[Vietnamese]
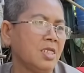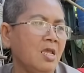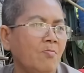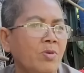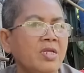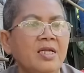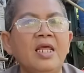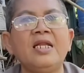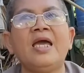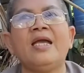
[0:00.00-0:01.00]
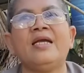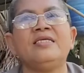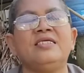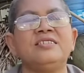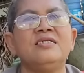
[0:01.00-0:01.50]
lâu năm nó, đã đang
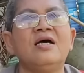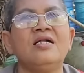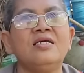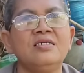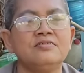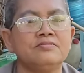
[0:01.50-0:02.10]
ăn gì trên đó đó